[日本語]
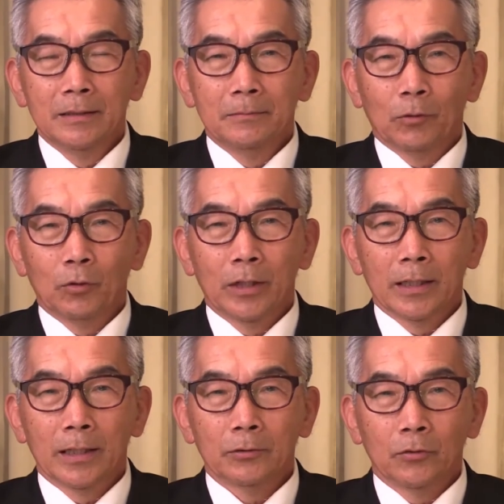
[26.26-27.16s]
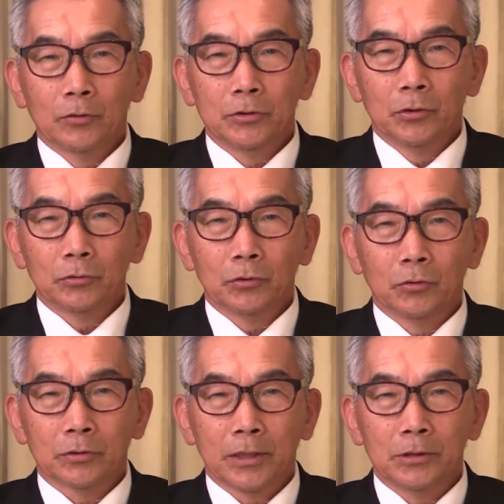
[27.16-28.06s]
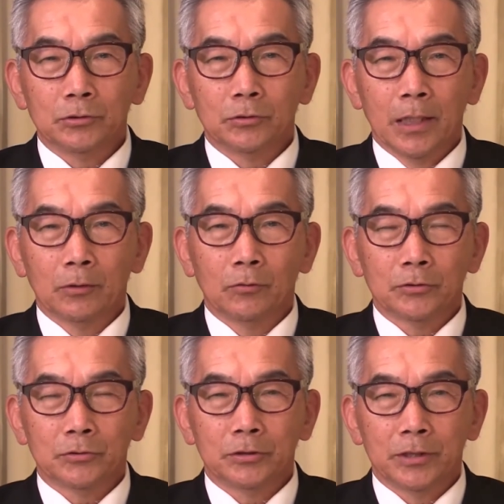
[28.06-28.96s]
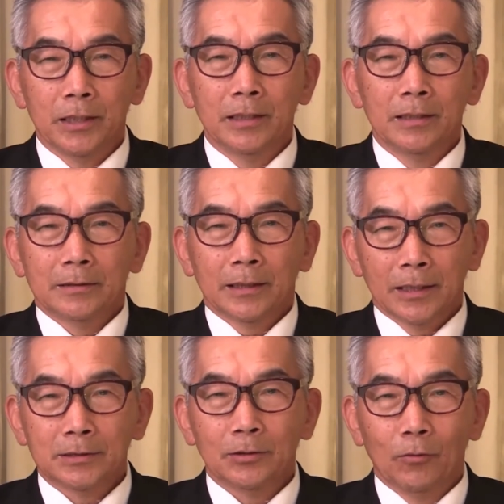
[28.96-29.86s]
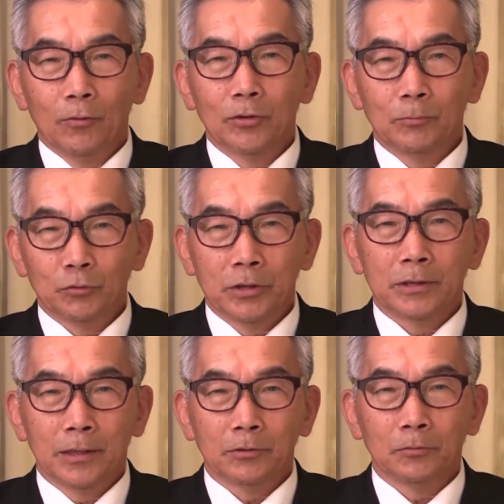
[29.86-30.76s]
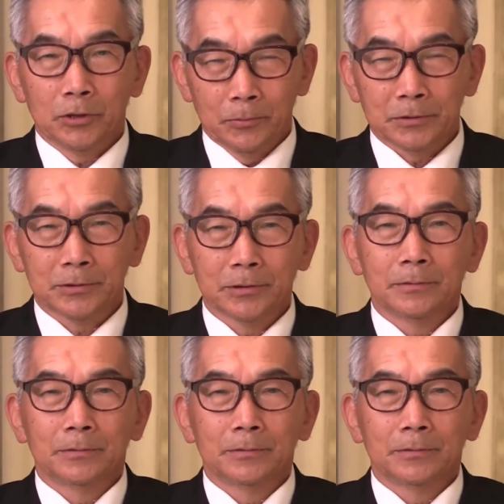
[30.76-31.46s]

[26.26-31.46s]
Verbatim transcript: まあ、これからあの日本の対中外交について正しい方向に持っていきたいと思ってます